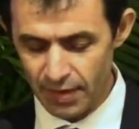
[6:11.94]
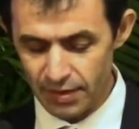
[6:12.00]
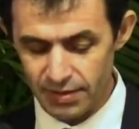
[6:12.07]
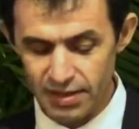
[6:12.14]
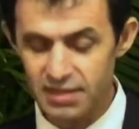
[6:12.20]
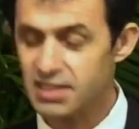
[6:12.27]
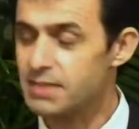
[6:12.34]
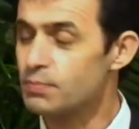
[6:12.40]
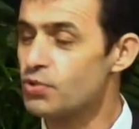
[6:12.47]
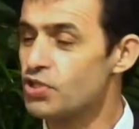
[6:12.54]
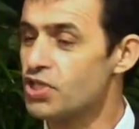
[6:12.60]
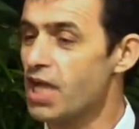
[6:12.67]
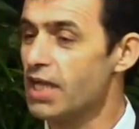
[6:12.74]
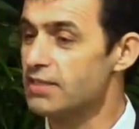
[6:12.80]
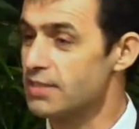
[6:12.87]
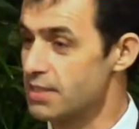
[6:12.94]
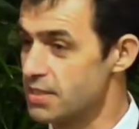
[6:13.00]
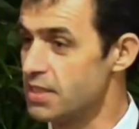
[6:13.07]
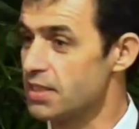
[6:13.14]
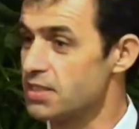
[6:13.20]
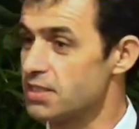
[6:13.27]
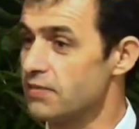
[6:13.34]
да не смущается
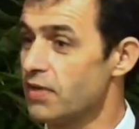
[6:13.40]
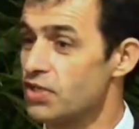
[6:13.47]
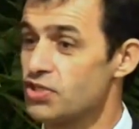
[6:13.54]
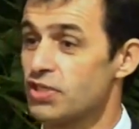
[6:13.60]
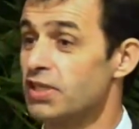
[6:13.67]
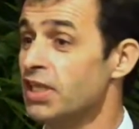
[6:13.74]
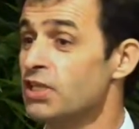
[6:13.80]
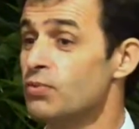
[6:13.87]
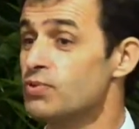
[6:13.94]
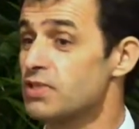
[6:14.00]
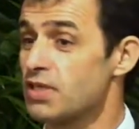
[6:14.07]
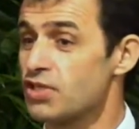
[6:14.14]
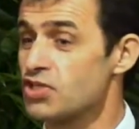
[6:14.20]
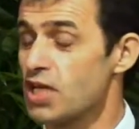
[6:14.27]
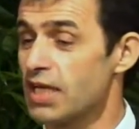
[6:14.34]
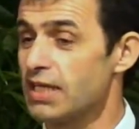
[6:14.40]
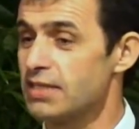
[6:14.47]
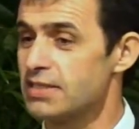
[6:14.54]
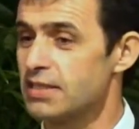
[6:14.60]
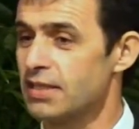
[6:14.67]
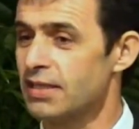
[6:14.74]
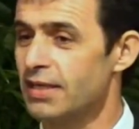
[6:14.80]
сердце ваше, и да не
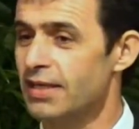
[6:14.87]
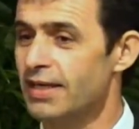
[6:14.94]
устрашается,